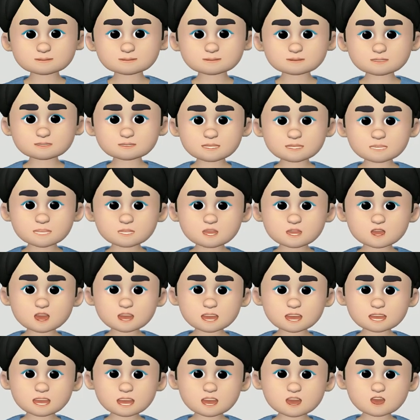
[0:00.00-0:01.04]
Posible
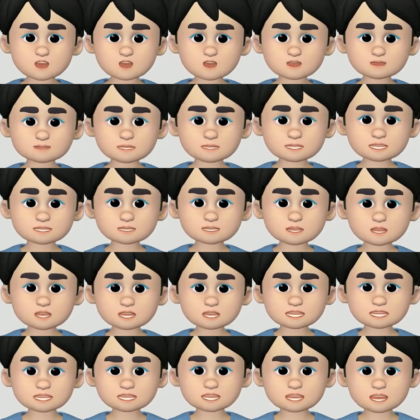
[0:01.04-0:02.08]
umanong
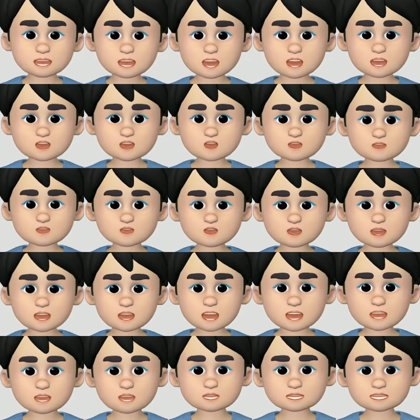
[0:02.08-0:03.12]
tiniktikan ng grupo ang
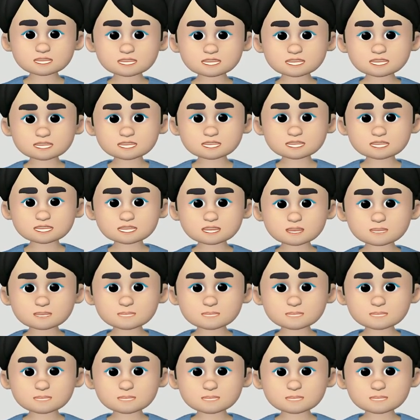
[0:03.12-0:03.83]
email address at